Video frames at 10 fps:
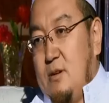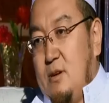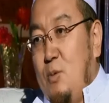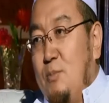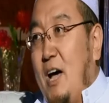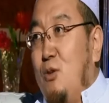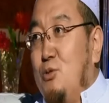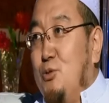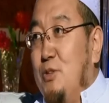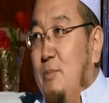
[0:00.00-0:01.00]
我们的阿红
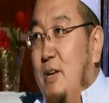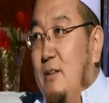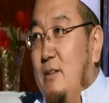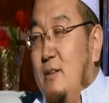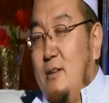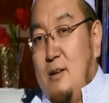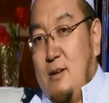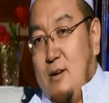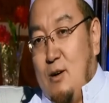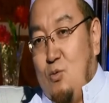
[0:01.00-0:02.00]
兄弟们，
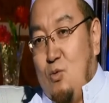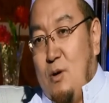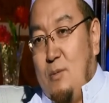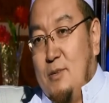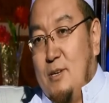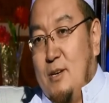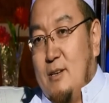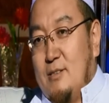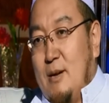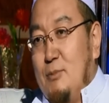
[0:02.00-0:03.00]
和我们的
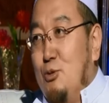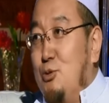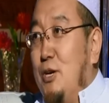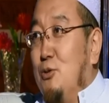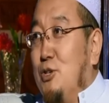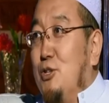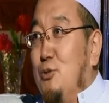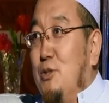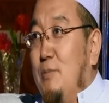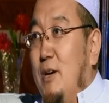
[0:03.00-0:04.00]
咱们有权有势的
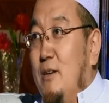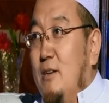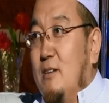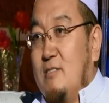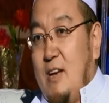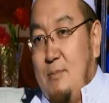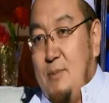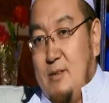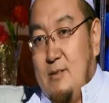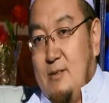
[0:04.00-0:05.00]
兄弟们。咱们